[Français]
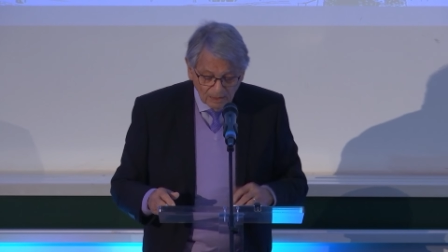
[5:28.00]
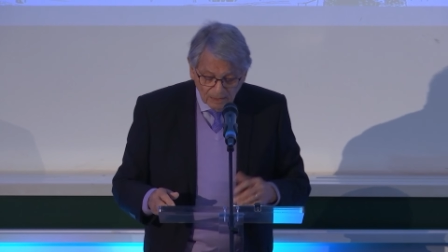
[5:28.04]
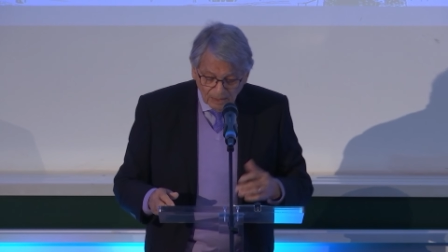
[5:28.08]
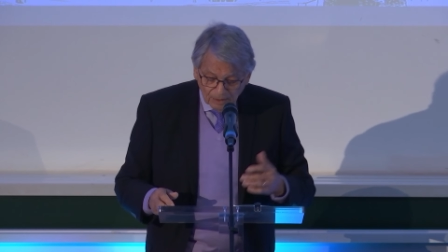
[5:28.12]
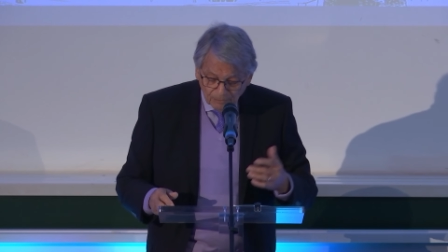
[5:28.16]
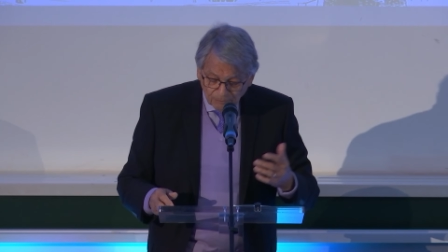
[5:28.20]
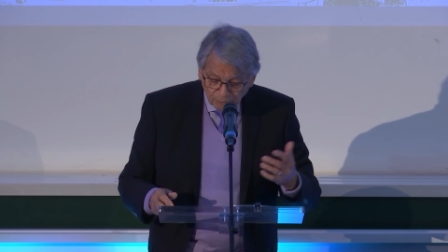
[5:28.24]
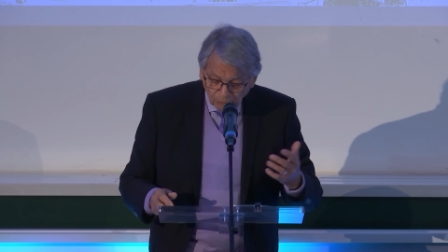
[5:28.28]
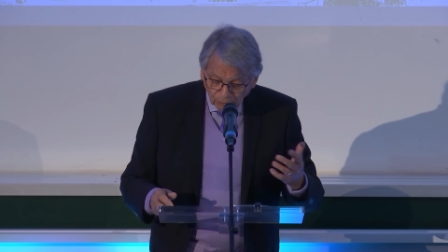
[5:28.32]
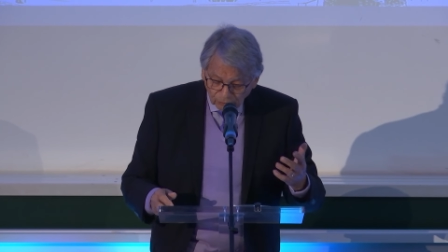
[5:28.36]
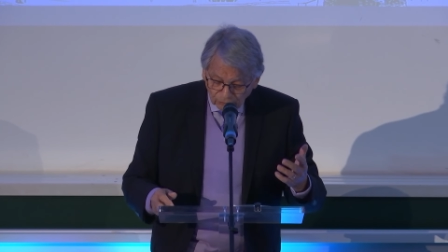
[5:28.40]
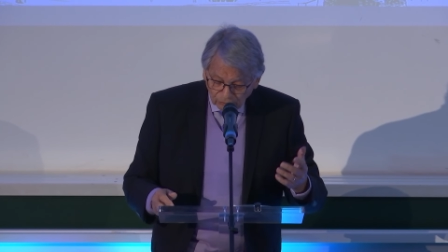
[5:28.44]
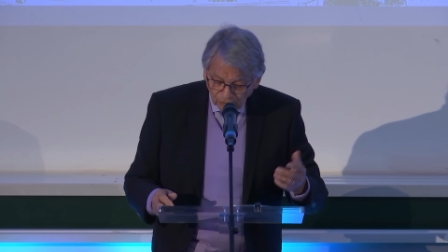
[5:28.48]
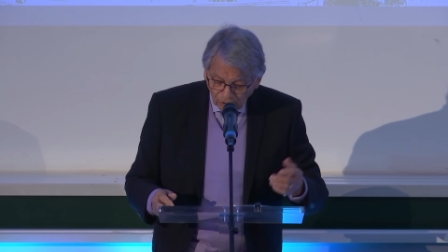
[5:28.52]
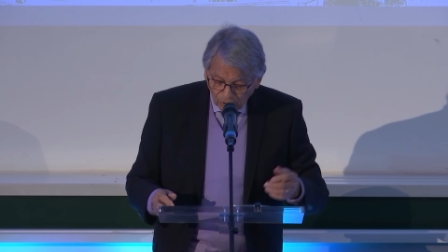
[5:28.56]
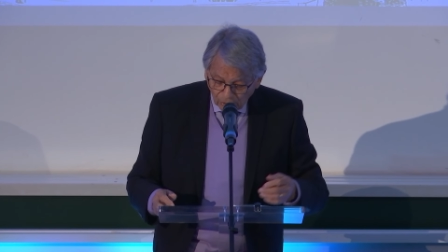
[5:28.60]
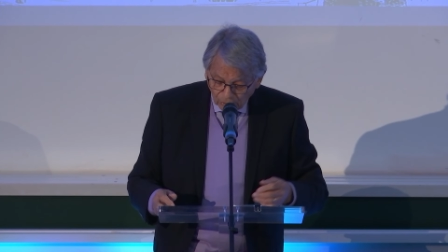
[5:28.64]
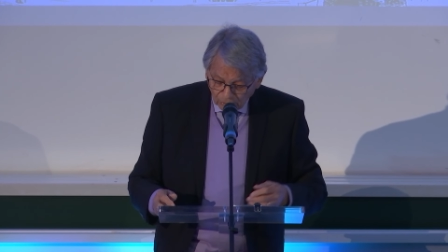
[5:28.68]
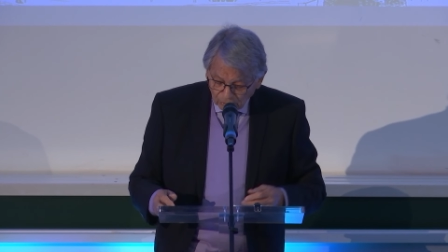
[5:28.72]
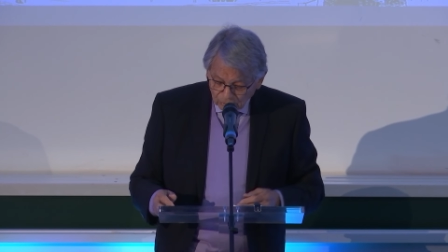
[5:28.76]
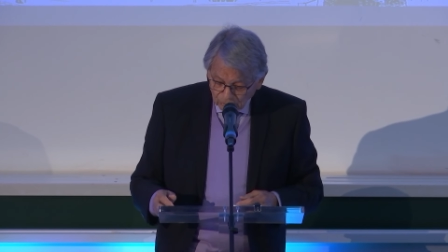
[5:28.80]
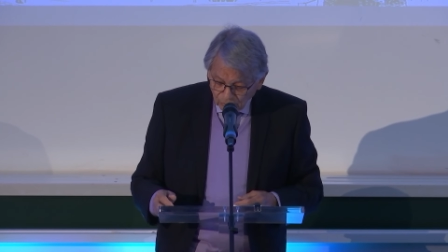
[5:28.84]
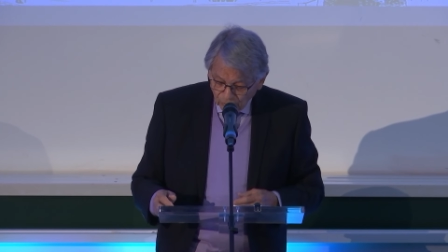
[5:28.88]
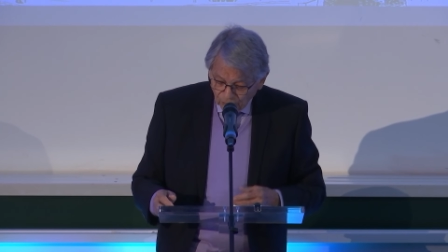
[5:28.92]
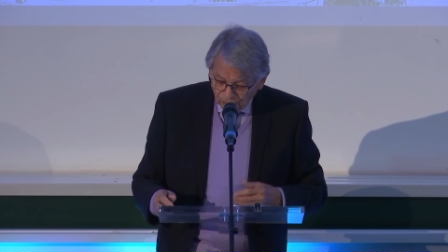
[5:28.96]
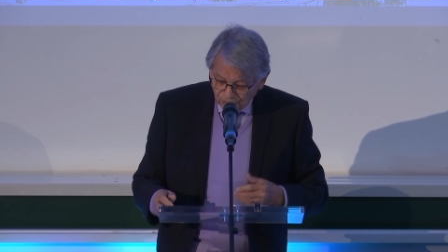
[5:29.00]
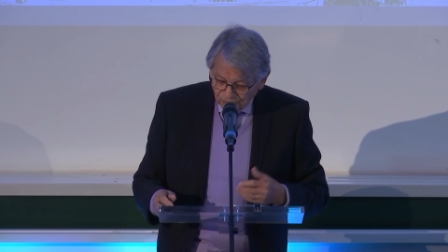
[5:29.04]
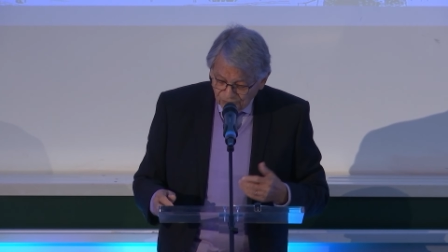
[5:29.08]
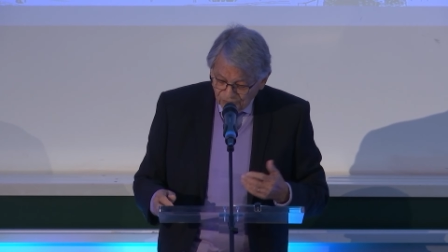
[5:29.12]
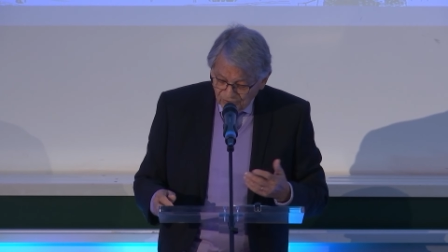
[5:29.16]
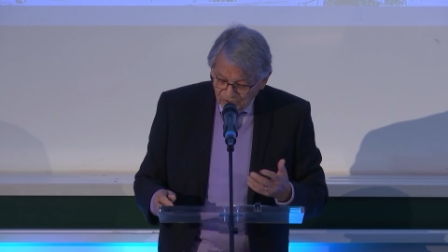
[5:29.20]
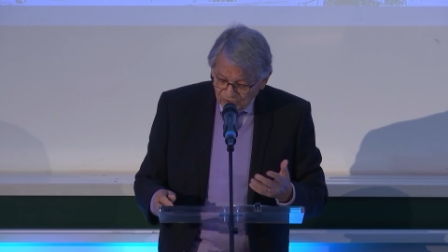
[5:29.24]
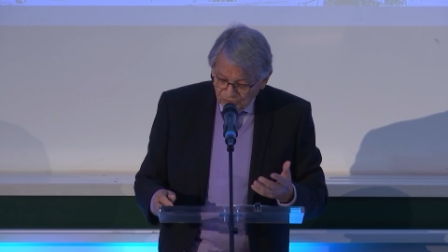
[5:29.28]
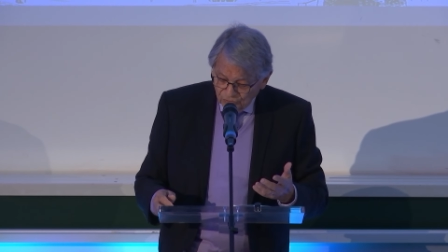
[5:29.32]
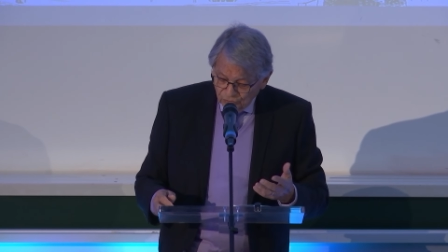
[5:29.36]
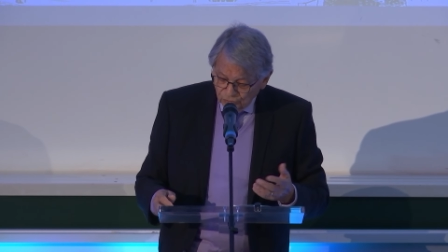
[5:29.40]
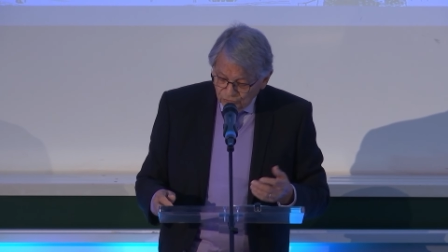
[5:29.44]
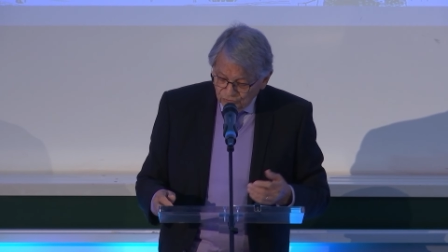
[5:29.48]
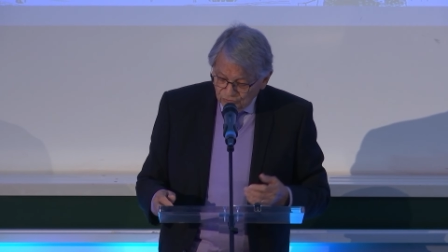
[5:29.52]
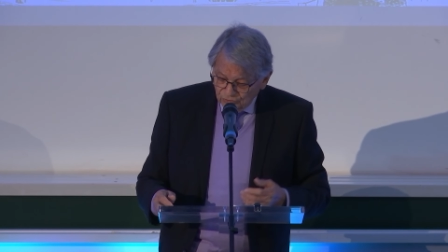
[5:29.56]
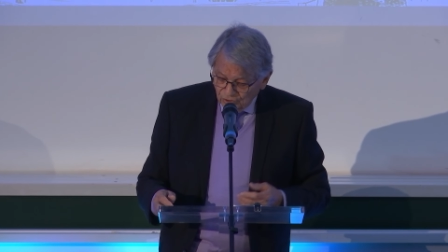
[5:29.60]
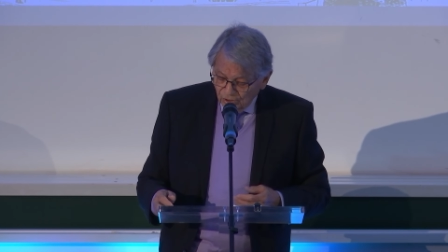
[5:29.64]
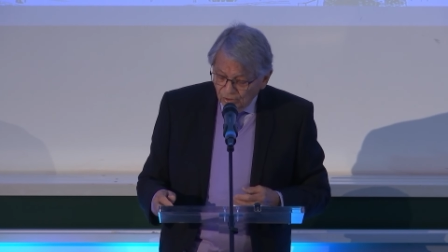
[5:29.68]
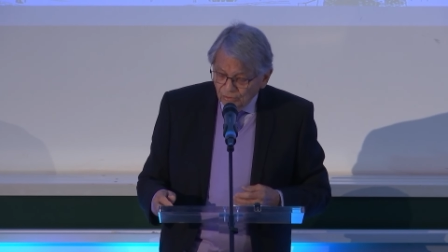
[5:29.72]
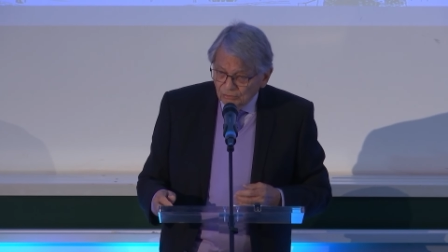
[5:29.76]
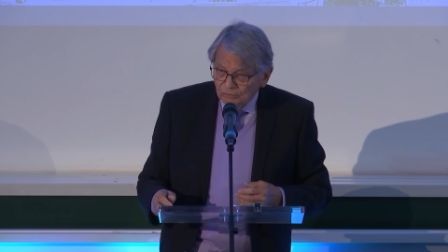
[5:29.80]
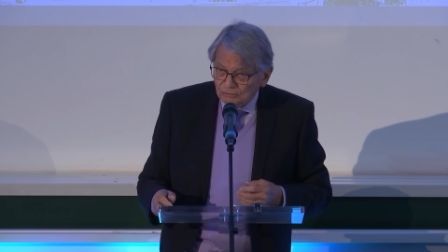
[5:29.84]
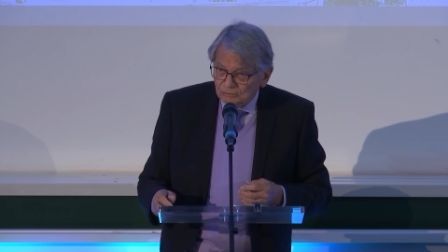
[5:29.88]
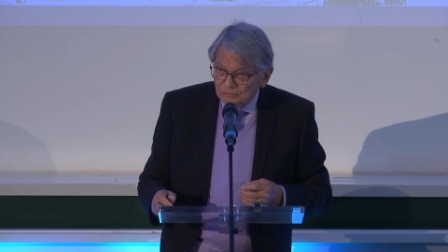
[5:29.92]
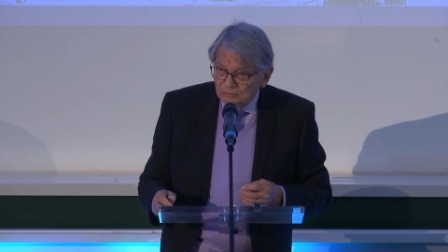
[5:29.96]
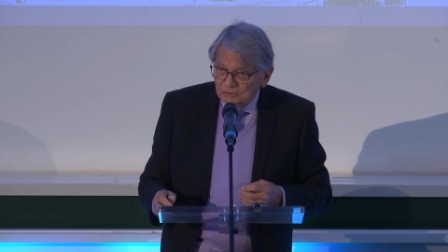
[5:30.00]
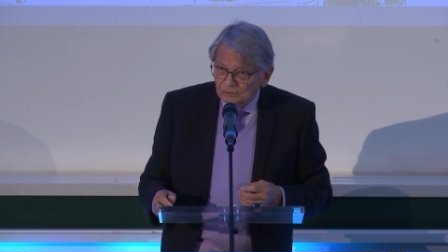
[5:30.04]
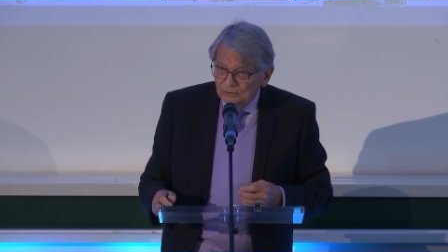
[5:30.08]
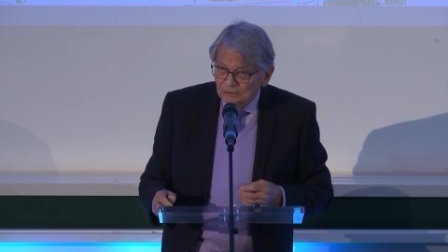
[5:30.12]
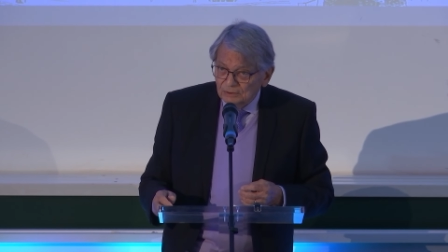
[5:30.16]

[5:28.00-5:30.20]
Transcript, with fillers: Et pourtant, au fil du temps,